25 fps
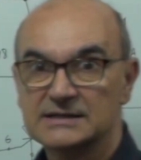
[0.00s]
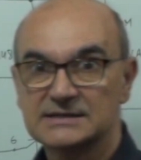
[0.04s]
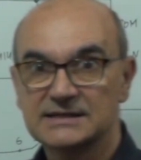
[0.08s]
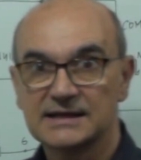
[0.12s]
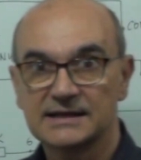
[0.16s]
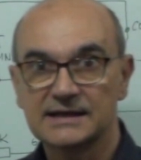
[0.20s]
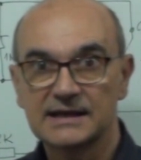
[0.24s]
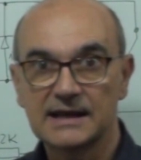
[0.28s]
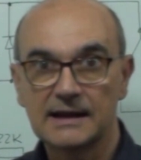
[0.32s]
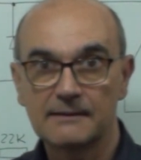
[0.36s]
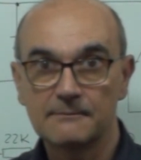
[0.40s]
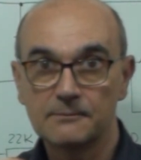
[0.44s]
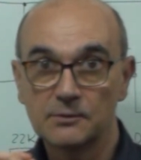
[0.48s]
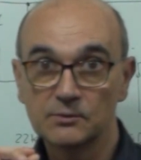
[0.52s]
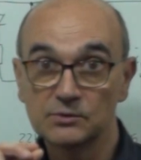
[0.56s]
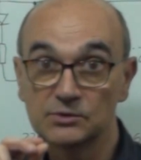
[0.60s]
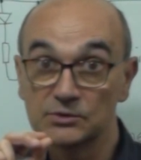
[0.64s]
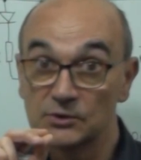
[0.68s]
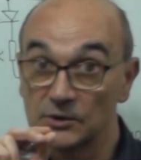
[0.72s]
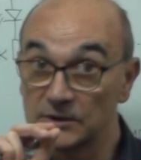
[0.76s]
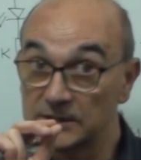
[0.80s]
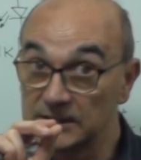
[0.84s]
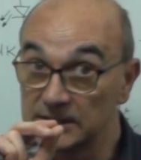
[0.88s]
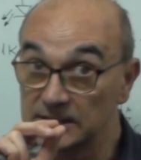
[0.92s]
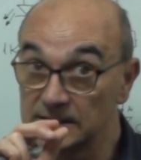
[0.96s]
sería el
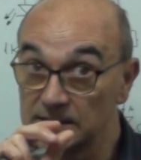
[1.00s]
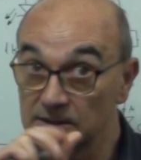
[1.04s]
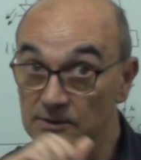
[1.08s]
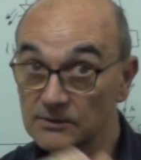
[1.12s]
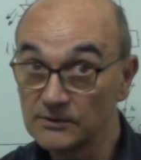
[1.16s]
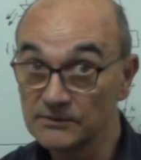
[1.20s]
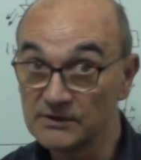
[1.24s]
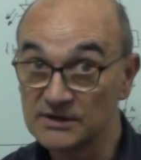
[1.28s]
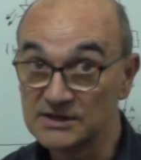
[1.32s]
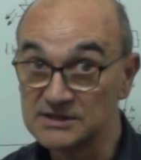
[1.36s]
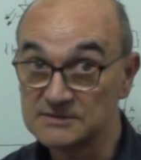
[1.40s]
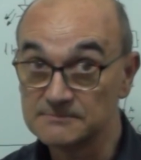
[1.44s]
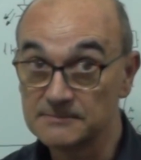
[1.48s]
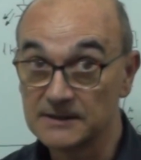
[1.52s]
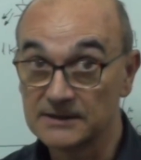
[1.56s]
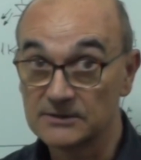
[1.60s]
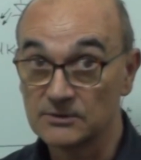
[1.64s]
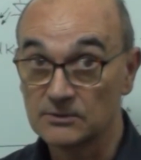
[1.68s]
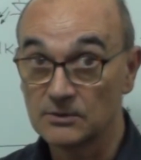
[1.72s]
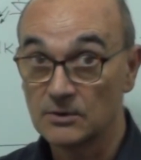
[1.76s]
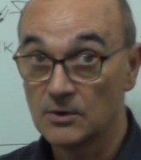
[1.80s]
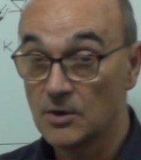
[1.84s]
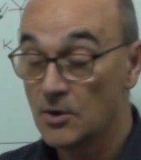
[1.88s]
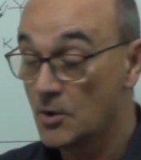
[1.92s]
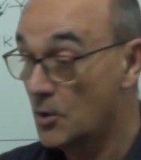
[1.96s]
punto crítico de
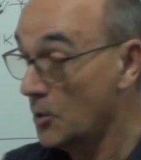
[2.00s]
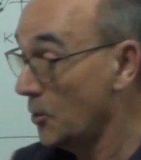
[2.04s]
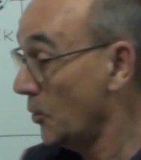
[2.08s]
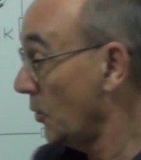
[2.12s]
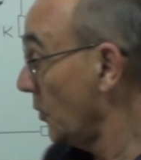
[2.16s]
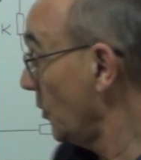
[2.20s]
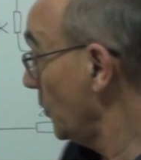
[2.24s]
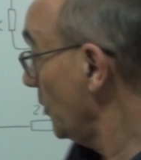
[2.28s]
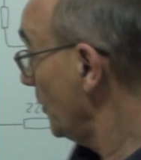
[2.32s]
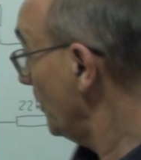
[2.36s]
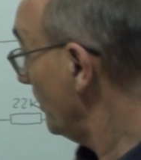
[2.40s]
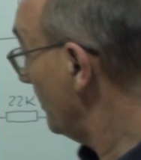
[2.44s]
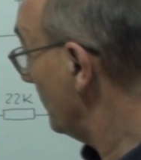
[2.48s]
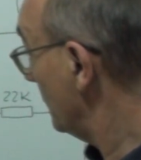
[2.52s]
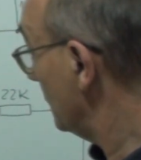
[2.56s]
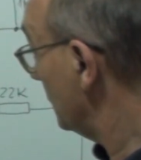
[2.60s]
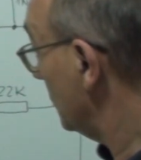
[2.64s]
disparo. Un